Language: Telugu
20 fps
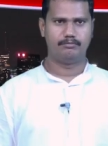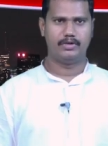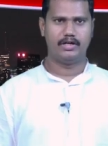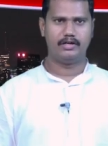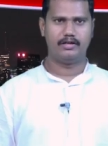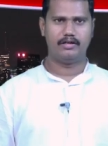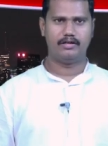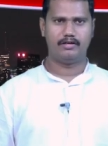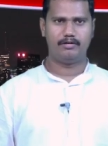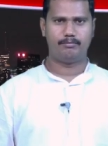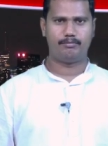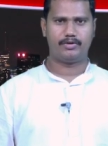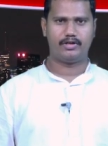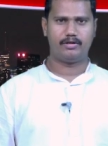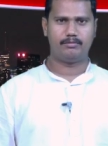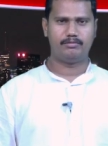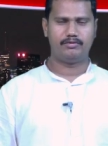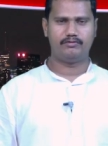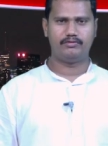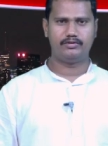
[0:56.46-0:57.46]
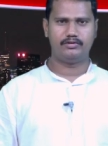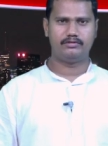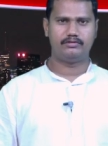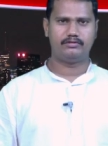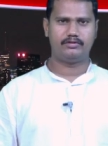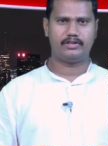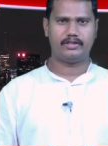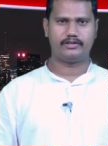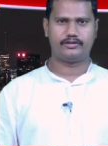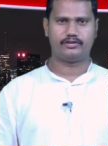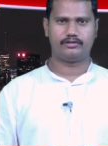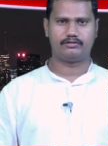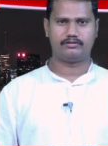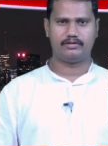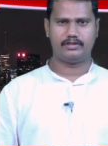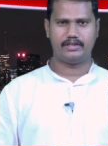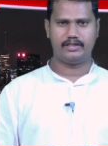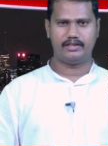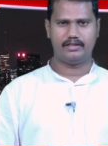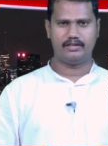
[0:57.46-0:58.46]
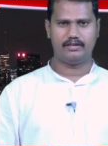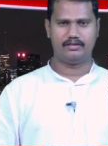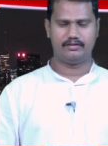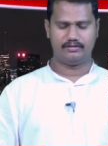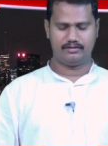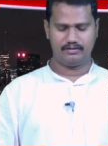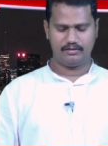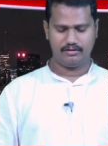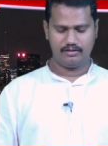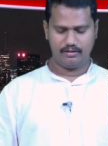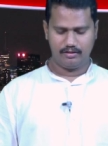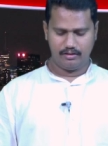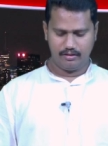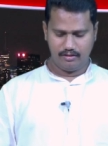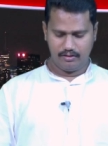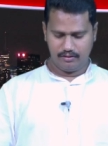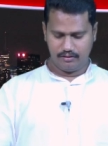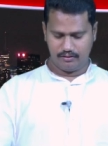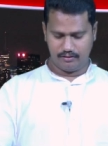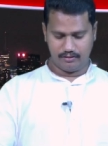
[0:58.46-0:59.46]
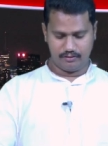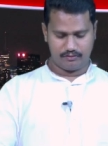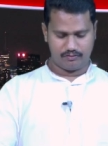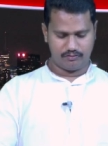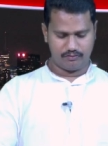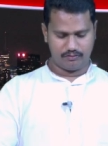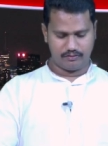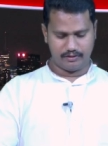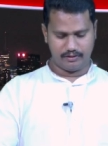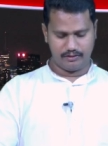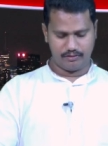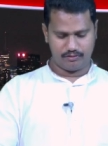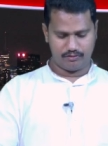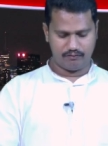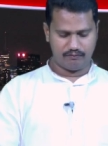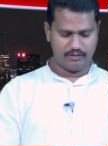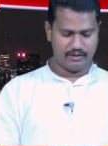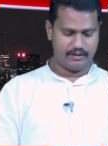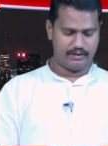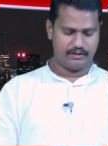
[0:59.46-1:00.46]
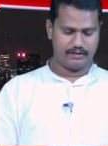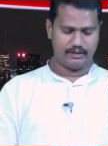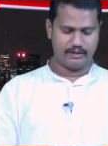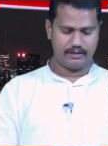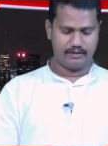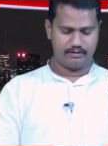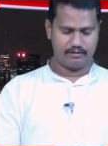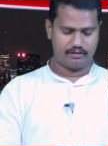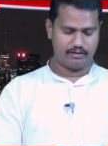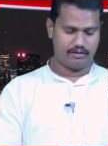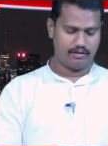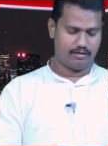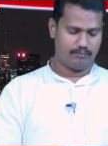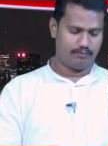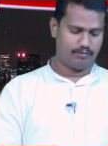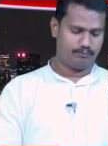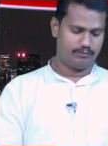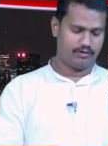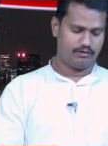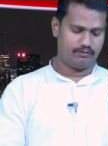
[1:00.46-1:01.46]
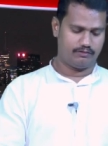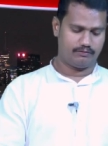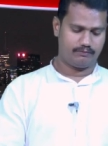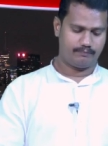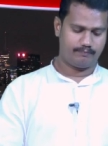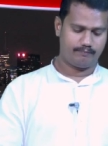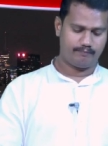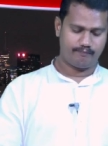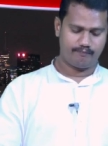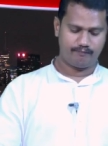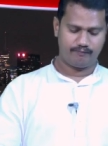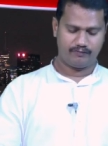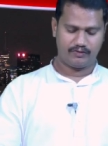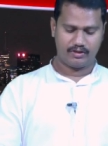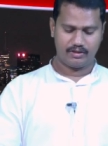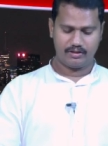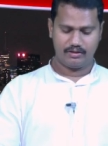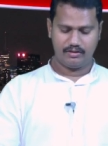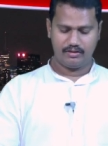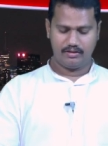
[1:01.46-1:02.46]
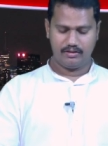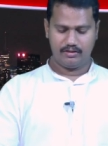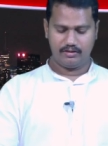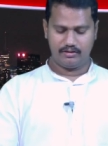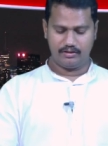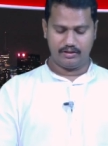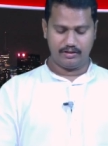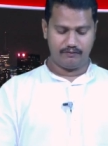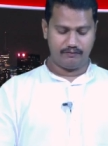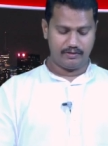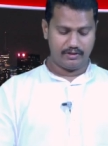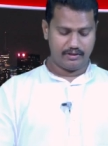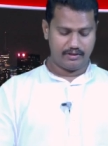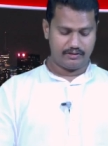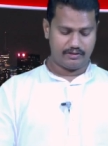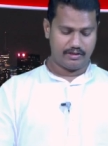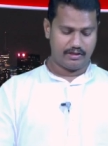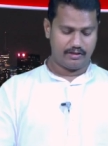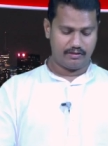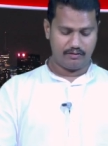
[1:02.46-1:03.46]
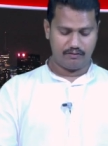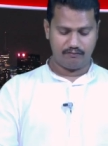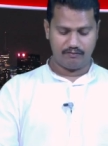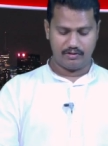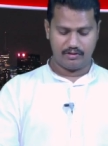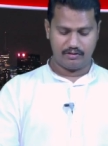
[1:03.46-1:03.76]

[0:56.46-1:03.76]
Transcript: మన ప్రభువును రక్షకుడైన యేసుక్రీస్తు వారి శ్రేష్ఠ నామంలో దివిన ఛానల్